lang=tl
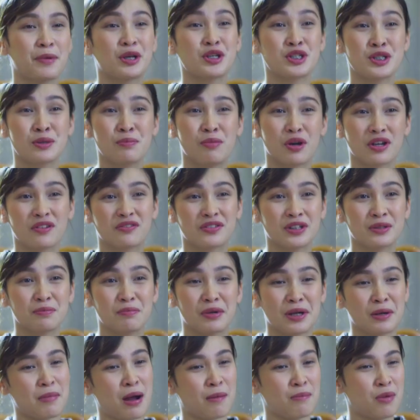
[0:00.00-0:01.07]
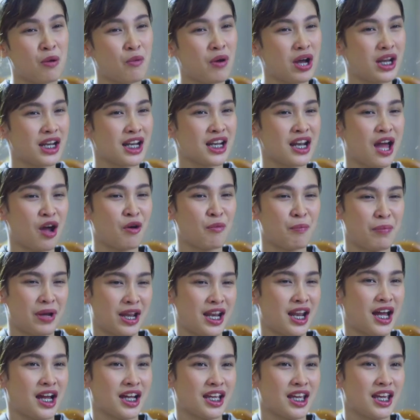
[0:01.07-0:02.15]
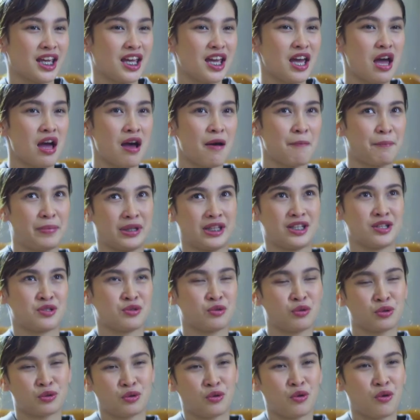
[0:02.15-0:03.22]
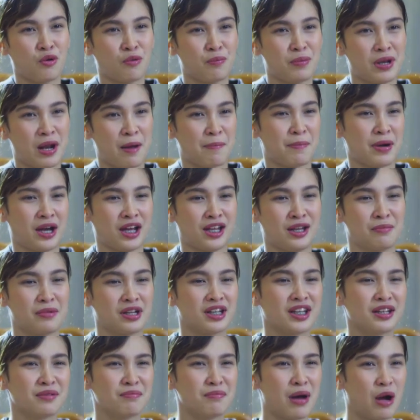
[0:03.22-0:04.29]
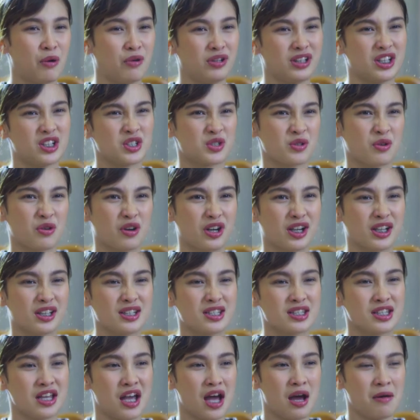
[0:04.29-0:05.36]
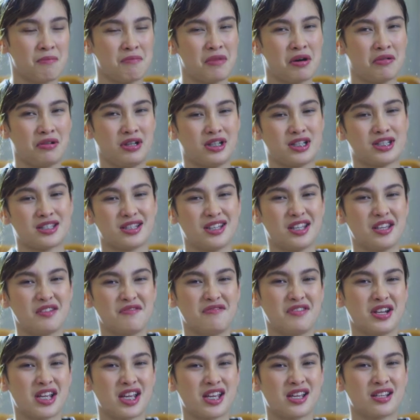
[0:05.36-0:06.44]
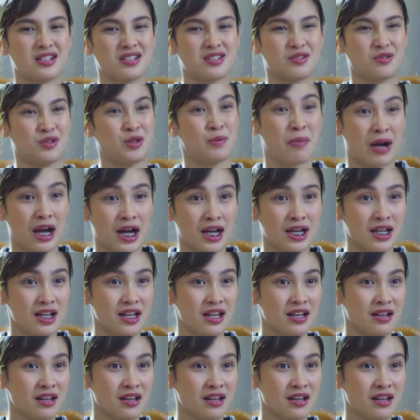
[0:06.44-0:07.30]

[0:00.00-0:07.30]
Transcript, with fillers: Pero si boyfriend, pinagbabawalan na ako palagi. Pati suot ko, pinapakalamanan, bawal na shorts, bawal na sleeveless, di ba?